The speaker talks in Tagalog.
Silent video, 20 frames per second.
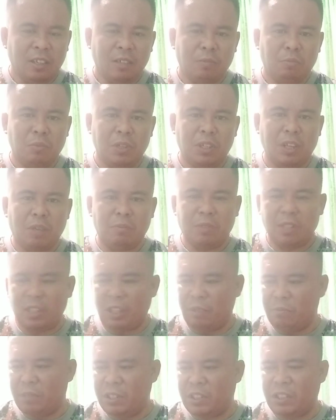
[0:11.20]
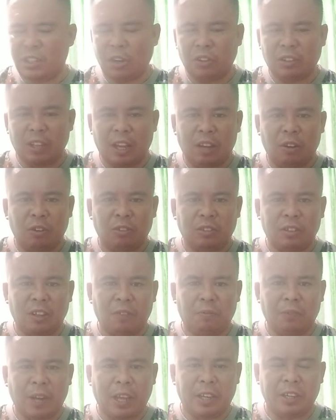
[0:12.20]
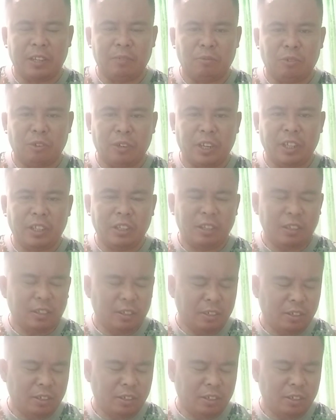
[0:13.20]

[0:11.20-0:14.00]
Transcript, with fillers: Mega mega big shout out na Friday morning.